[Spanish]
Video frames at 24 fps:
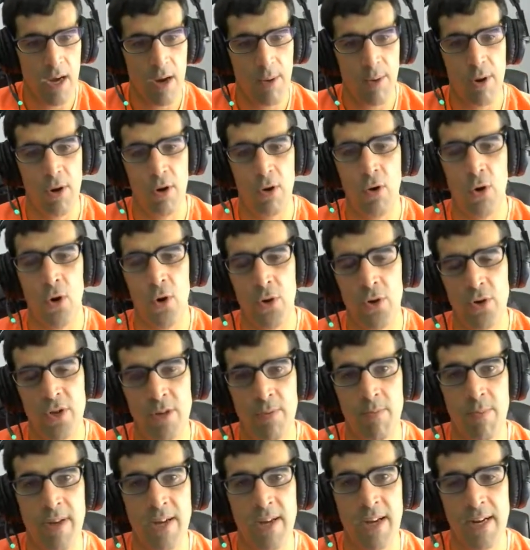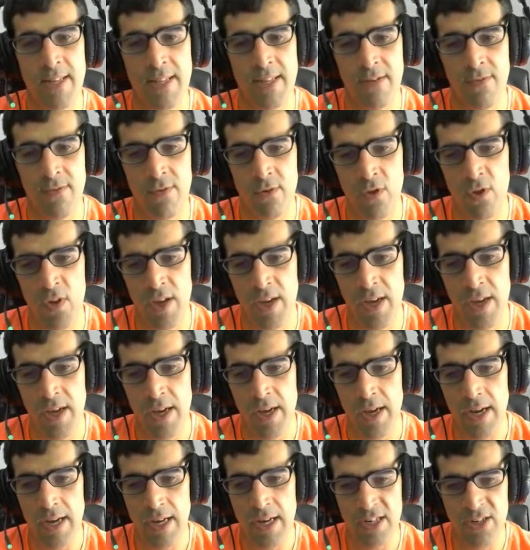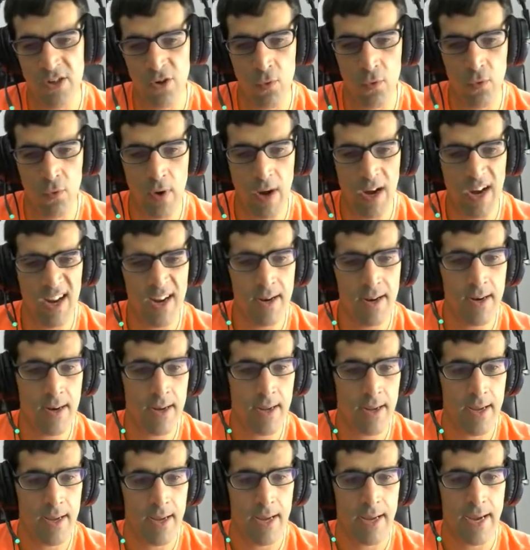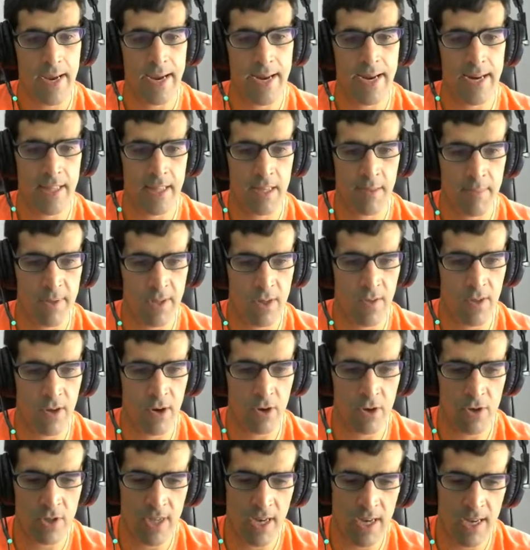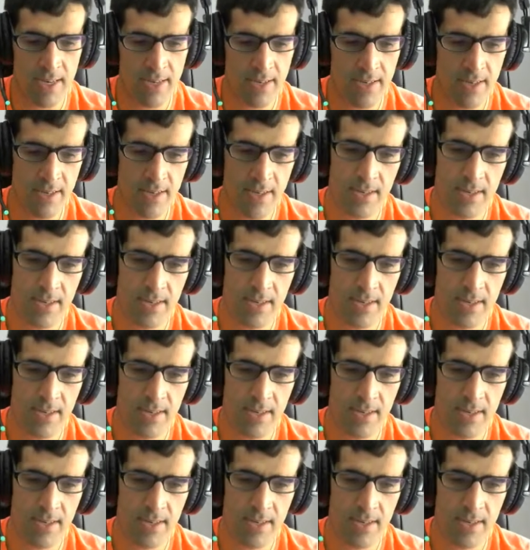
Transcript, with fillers: luego nos explica el trasfondo de Snowfall, el nacimiento de Ghost Dance,